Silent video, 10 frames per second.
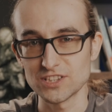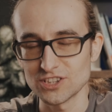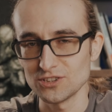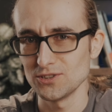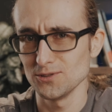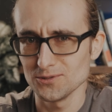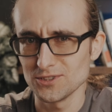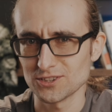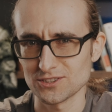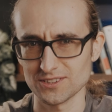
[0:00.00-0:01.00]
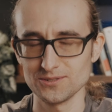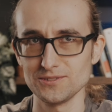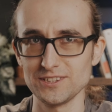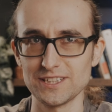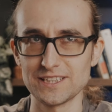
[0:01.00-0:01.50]
Niestety ludzie,
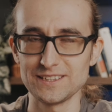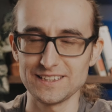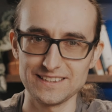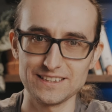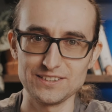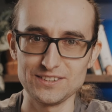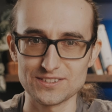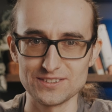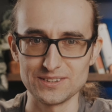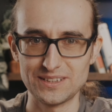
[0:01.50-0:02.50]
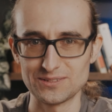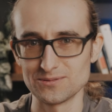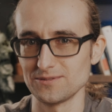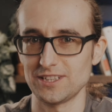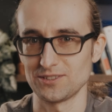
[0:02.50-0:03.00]
szczególnie nietechniczni,
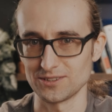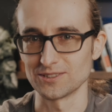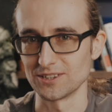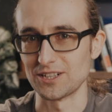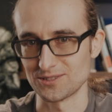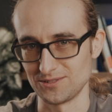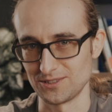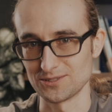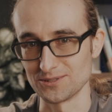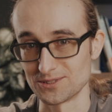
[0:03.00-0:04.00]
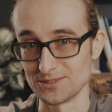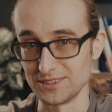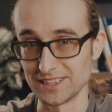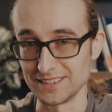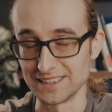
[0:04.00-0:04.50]
głównie to kojarzą ze sztuczną
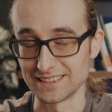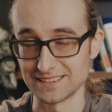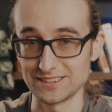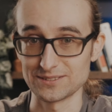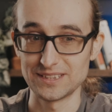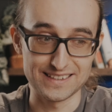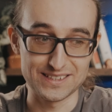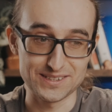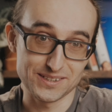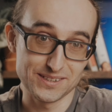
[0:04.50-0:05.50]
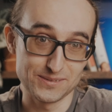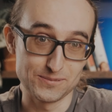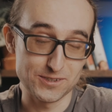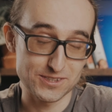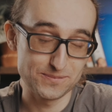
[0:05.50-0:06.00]
inteligencją. A
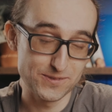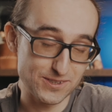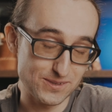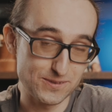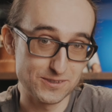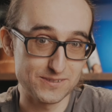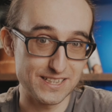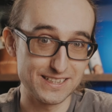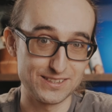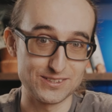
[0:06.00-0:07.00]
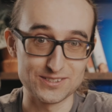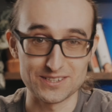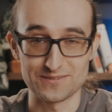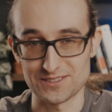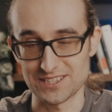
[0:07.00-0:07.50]
jeszcze biorąc pod uwagę to,
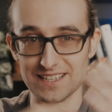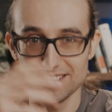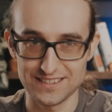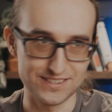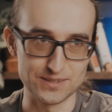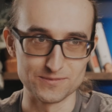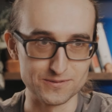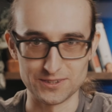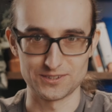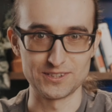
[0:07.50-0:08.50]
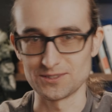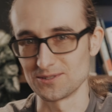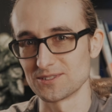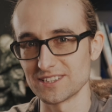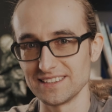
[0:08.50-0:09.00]
że wszędzie się mówi o tej
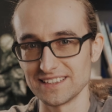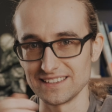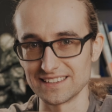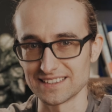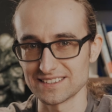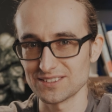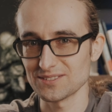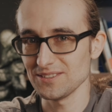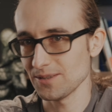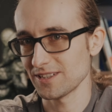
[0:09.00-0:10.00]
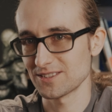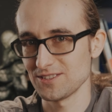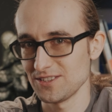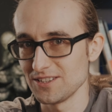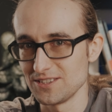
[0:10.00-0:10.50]
sztucznej inteligencji, no nie ma co
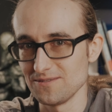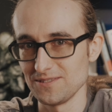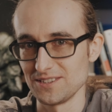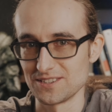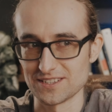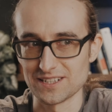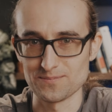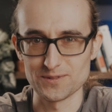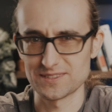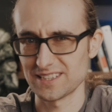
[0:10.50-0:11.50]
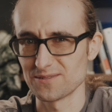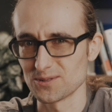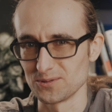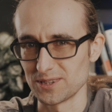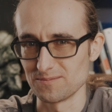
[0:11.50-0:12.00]
się dziwić, że powstaje
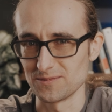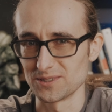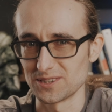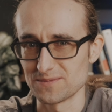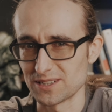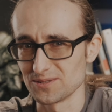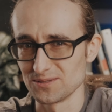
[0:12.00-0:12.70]
wokół tego tematu